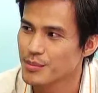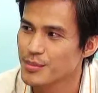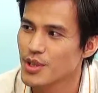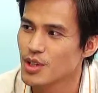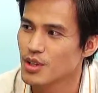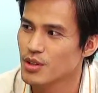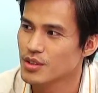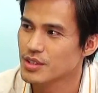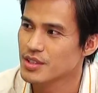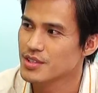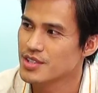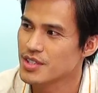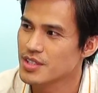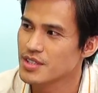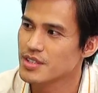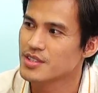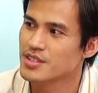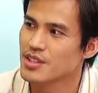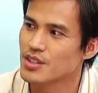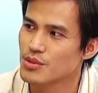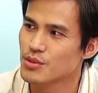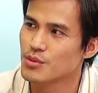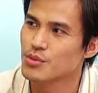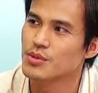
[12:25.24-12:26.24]
啊没有已经
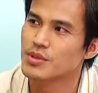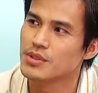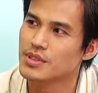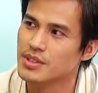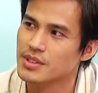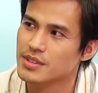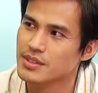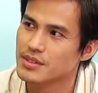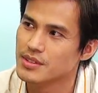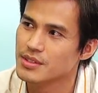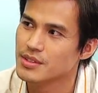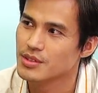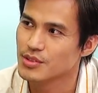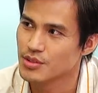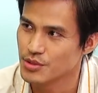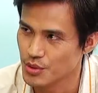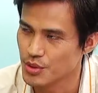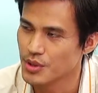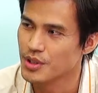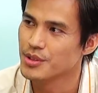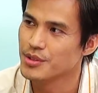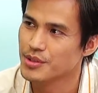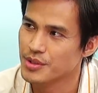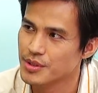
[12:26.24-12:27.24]
蒸过了，已经蒸
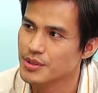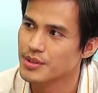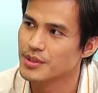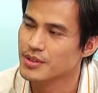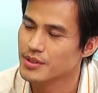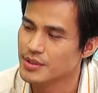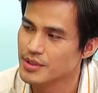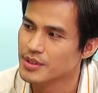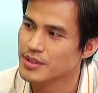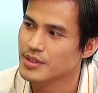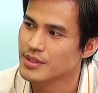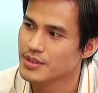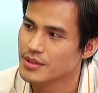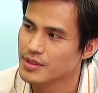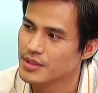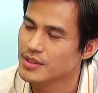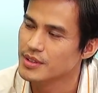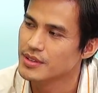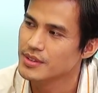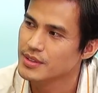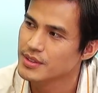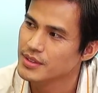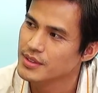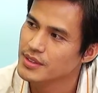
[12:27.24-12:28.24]
过了熟对对，